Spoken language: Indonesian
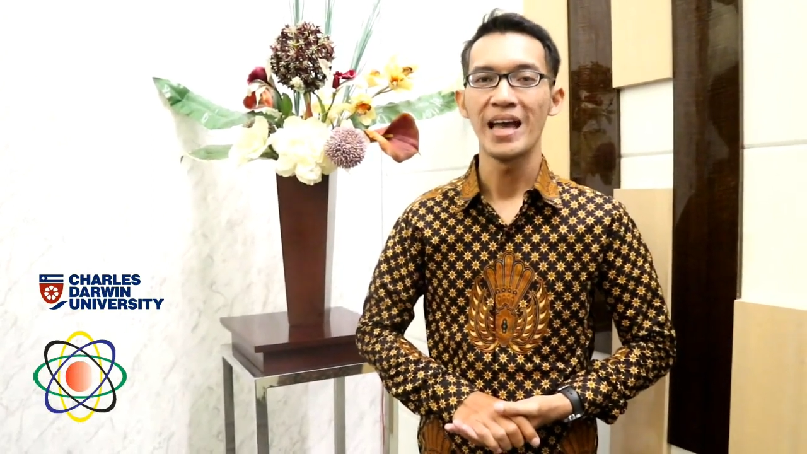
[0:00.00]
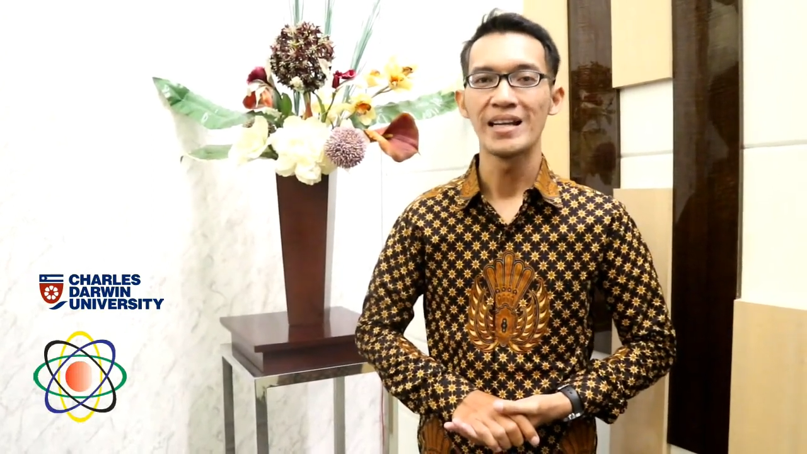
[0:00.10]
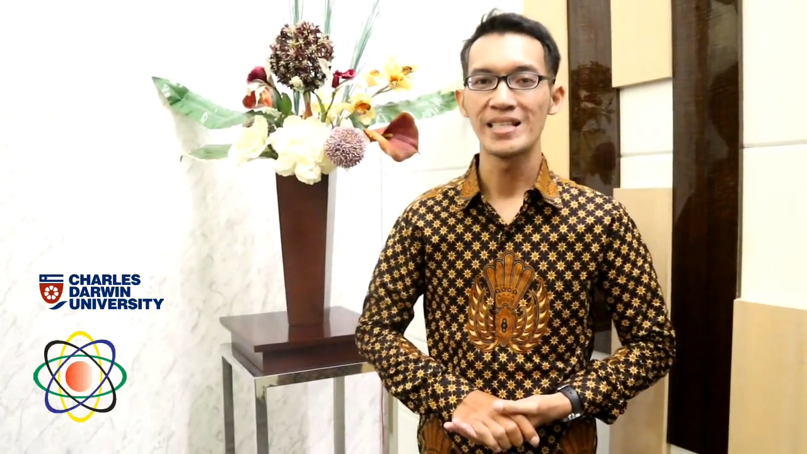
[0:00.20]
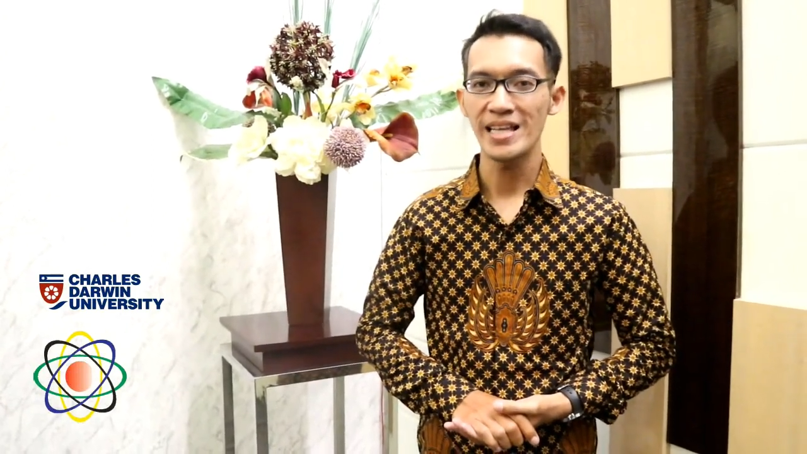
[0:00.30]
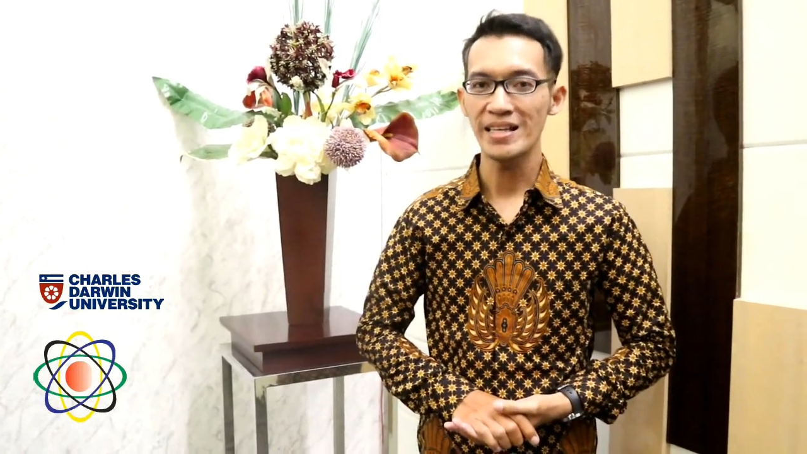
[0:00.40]

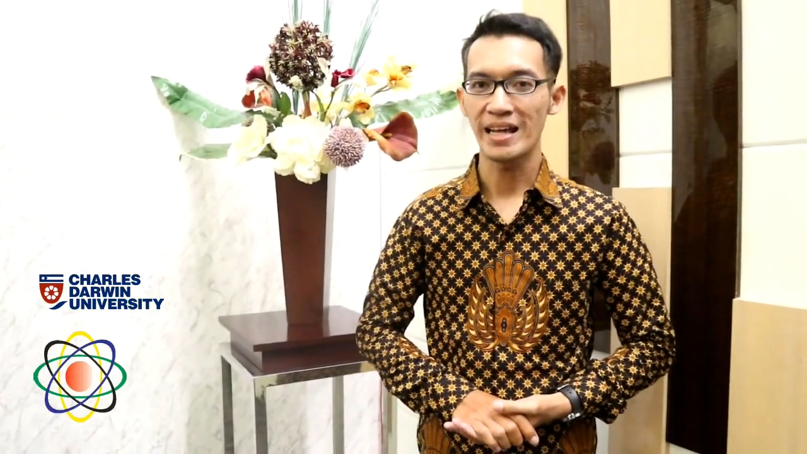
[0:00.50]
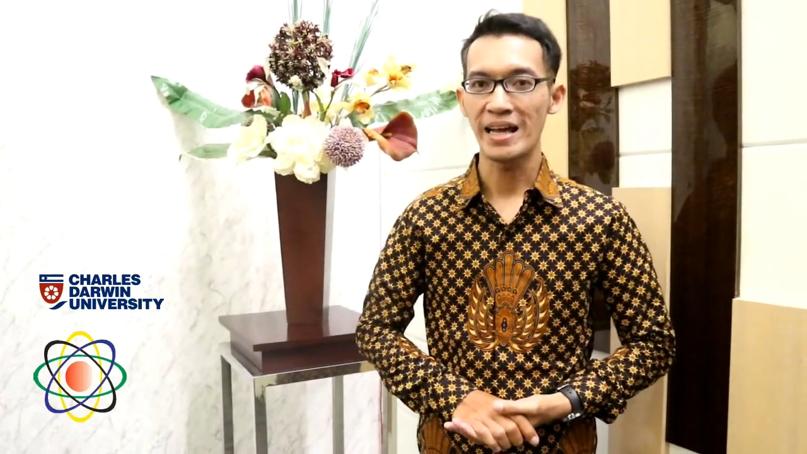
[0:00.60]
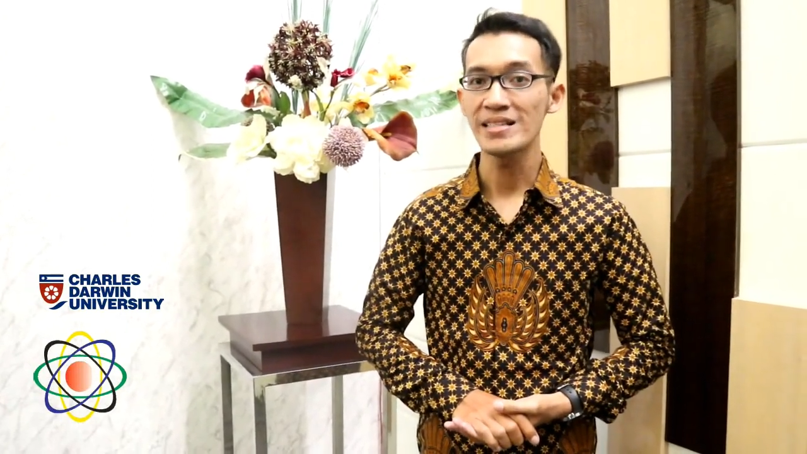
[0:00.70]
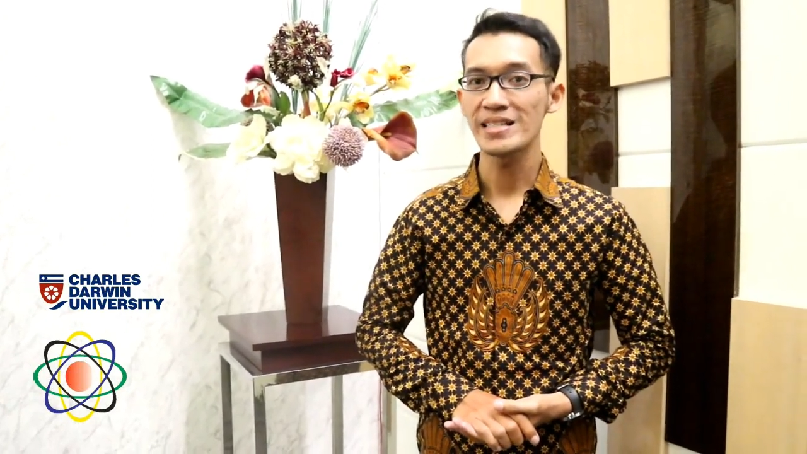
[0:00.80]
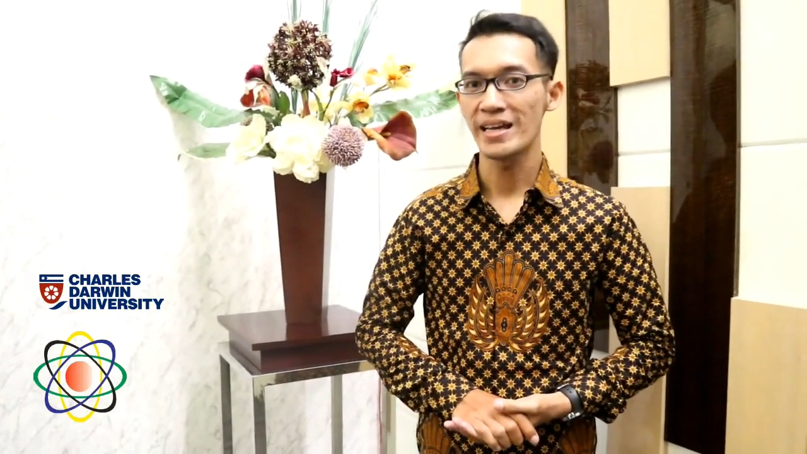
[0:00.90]
Di sana,
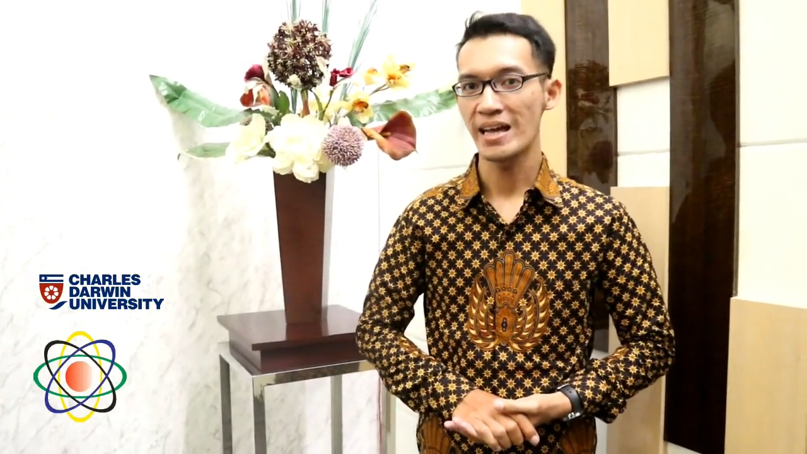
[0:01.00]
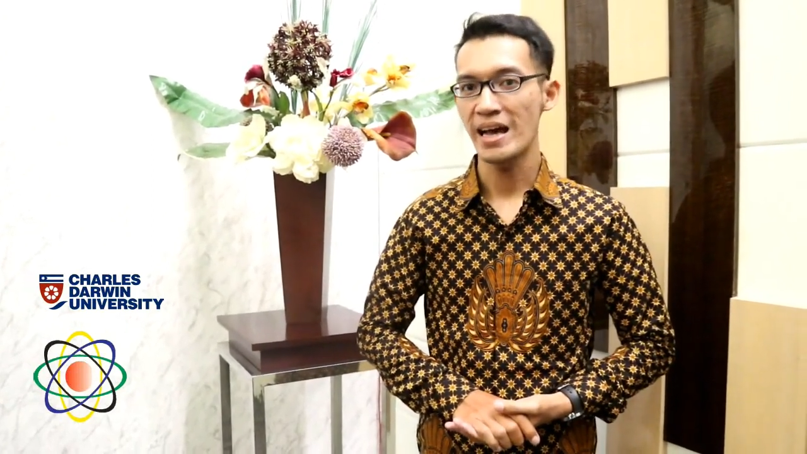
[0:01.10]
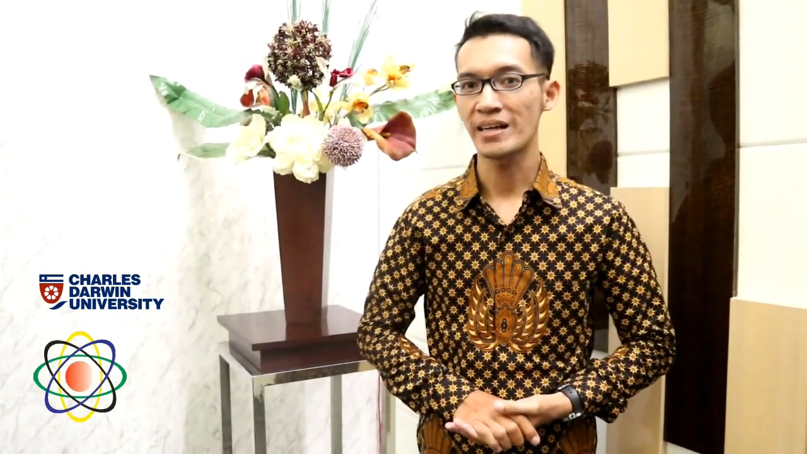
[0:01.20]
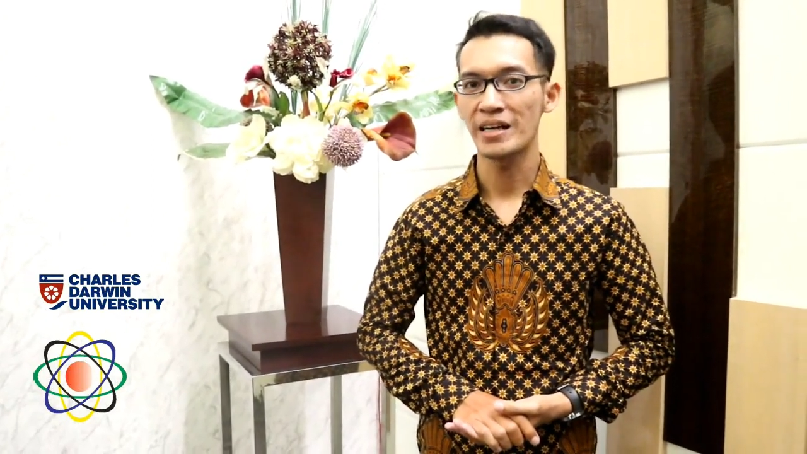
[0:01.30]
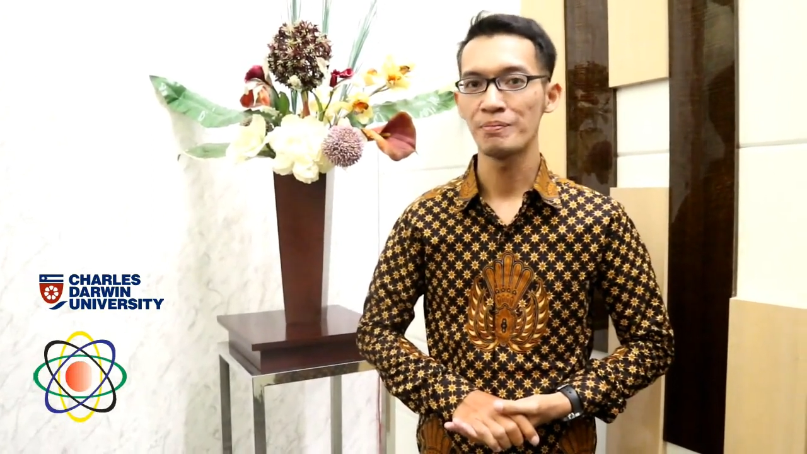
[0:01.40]
saya
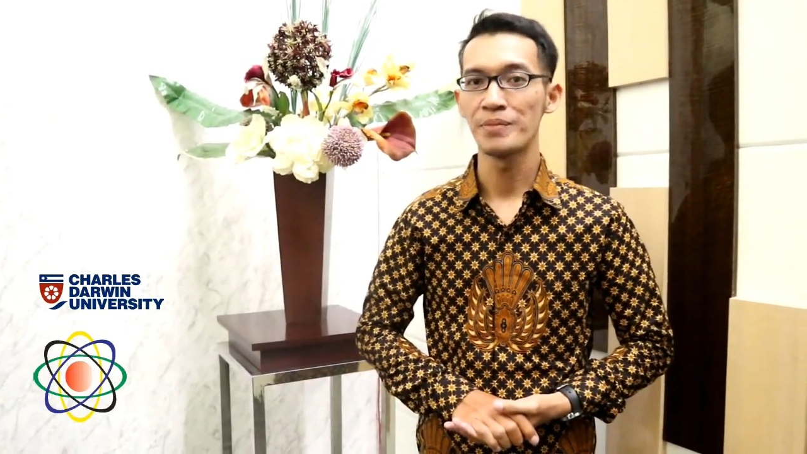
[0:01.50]
akan